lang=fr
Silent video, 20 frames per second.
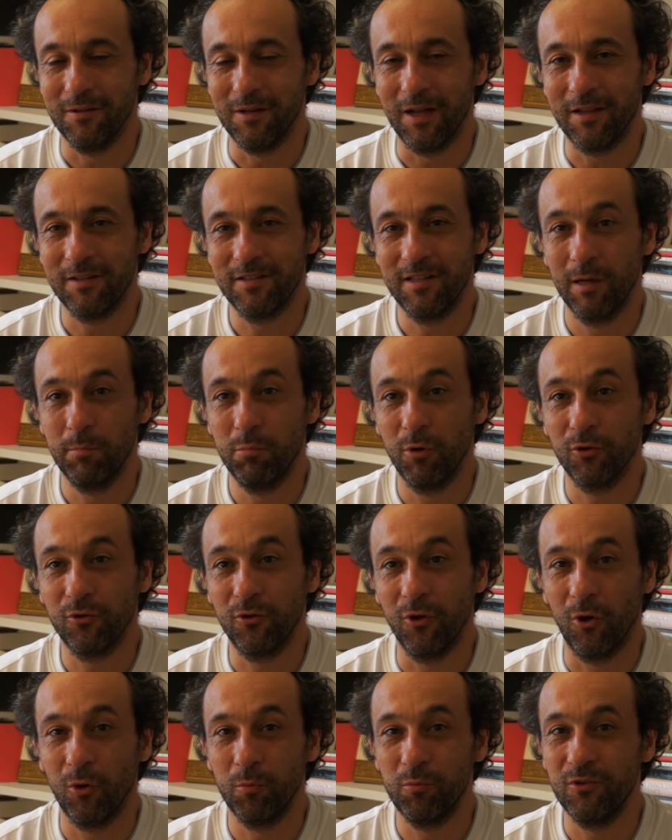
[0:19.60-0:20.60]
assez
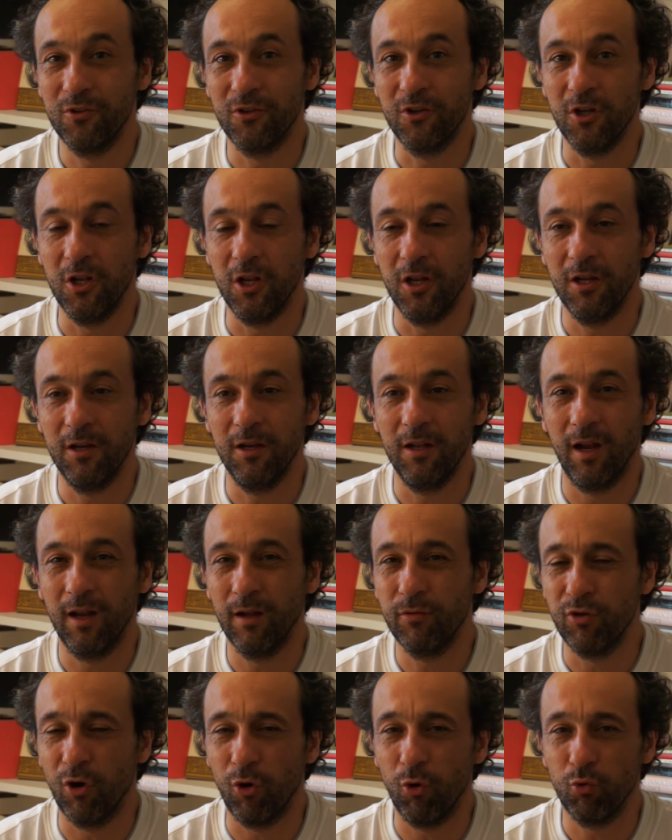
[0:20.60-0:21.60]
importants puisqu'il est il à
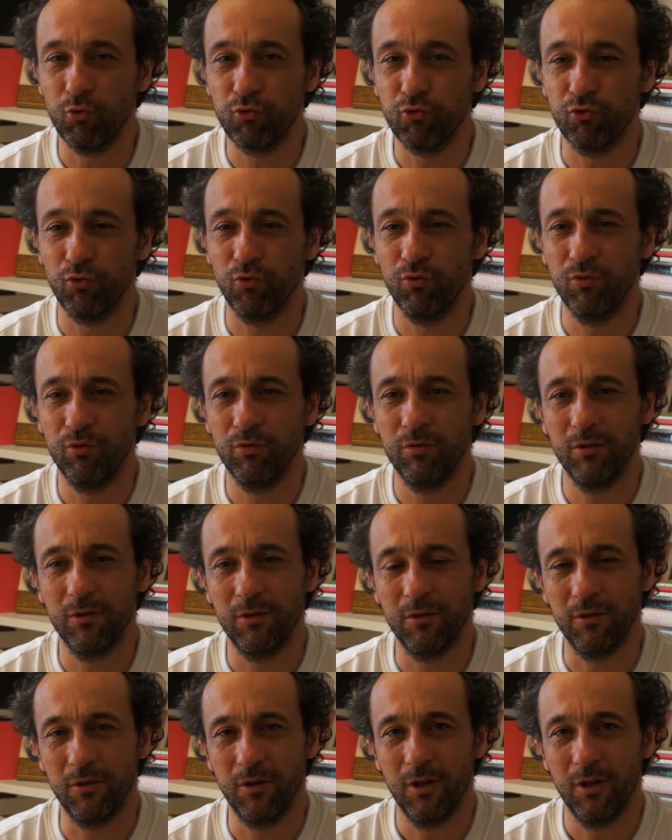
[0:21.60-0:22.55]
la fois ronchon,